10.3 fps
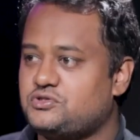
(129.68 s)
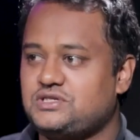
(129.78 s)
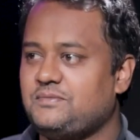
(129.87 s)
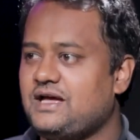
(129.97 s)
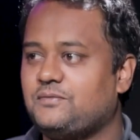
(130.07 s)
उस
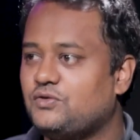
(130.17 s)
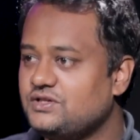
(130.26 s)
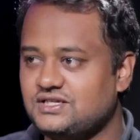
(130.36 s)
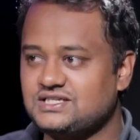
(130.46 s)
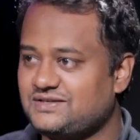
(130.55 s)
समय आपको
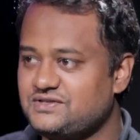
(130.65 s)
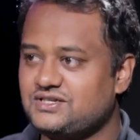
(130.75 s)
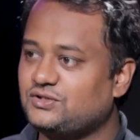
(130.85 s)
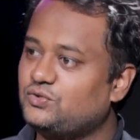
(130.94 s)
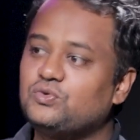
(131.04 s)
इंजीनियरिंग सर्विस
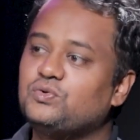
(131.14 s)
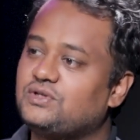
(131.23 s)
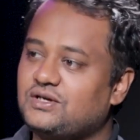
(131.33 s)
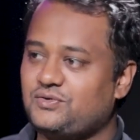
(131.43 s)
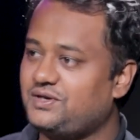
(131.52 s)
तक दूर
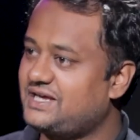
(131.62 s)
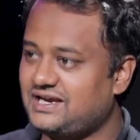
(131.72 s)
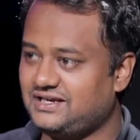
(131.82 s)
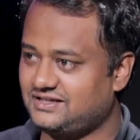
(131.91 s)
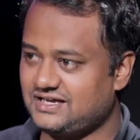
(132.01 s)
दूर तक कोई ख्याल नहीं